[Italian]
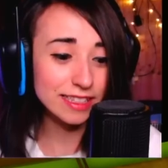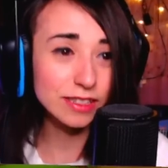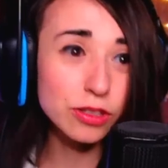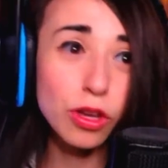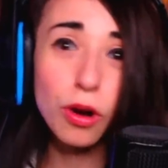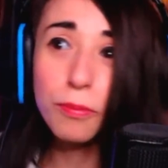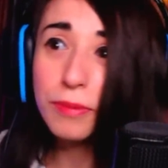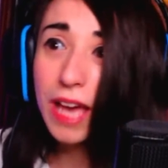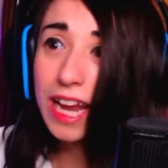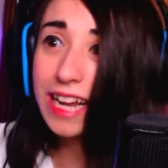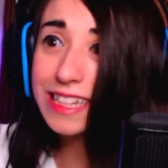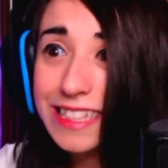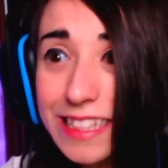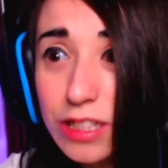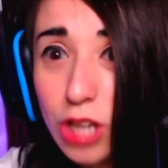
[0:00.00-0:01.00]
sono
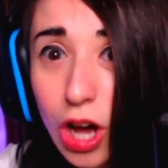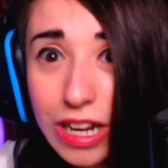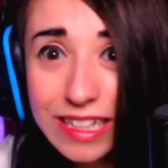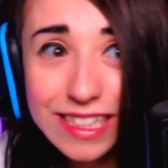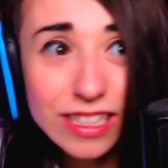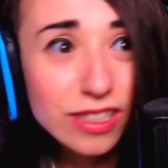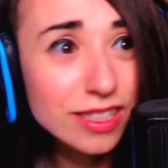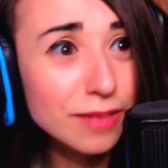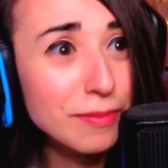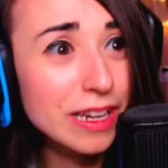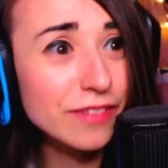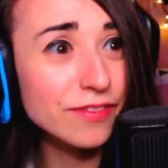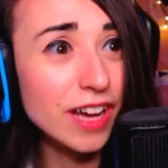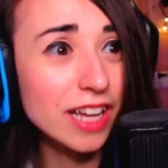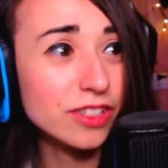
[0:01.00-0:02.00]
piena di soldi, cosa me
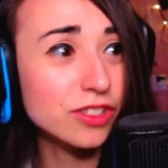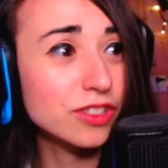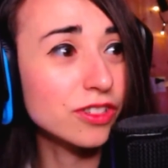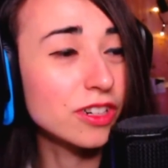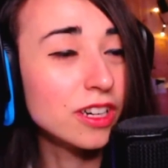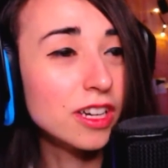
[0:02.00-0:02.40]
ne faccio?